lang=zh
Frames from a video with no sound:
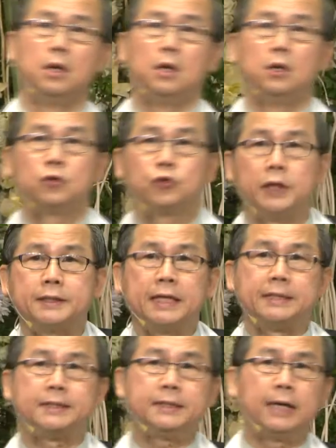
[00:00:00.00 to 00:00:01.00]
所以在
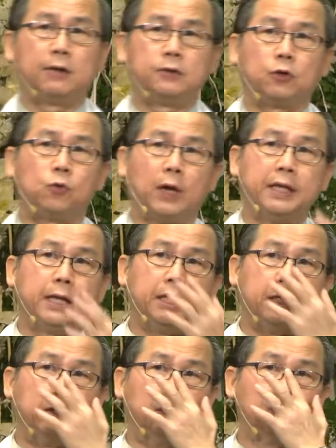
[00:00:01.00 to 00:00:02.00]
孝的观念里
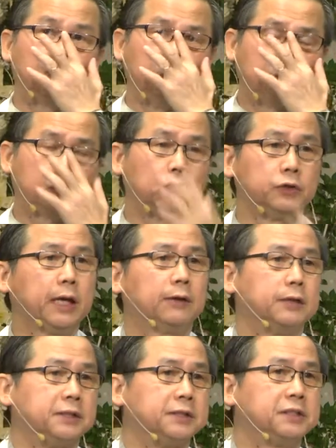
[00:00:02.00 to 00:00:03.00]
头，最重要
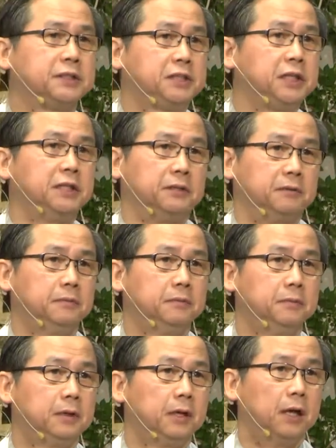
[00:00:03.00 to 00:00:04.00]
的是敬，
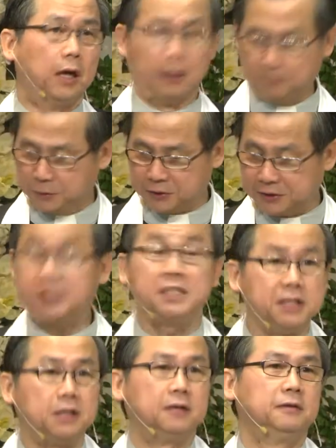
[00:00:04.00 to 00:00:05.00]
而不是
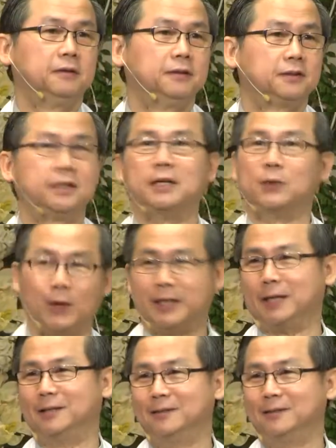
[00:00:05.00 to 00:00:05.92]
祭这个观念。